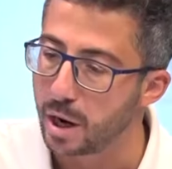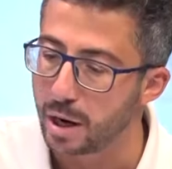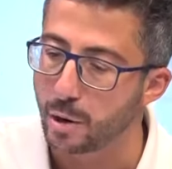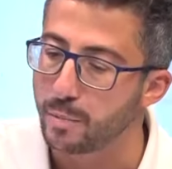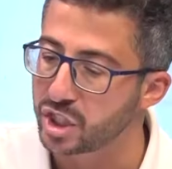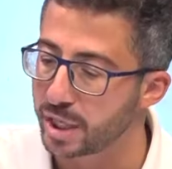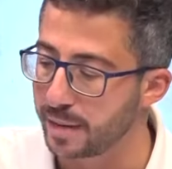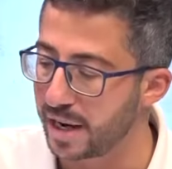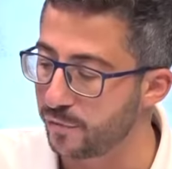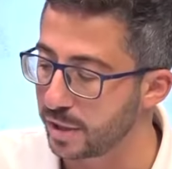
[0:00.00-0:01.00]
او مشاربها
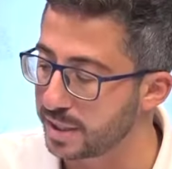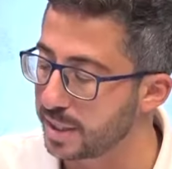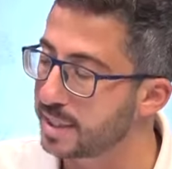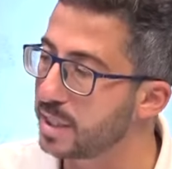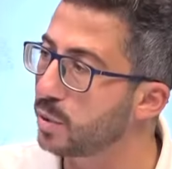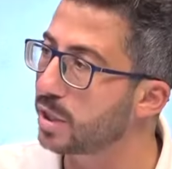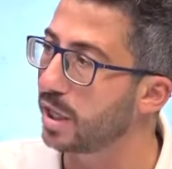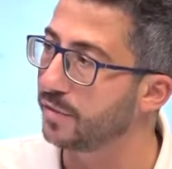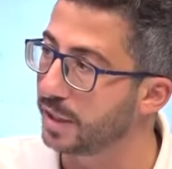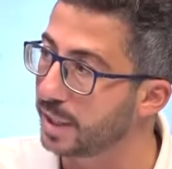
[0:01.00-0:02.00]
عفوا السياسيه
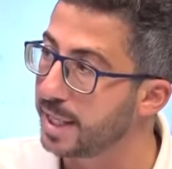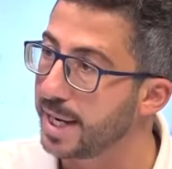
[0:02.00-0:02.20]
والطائفيه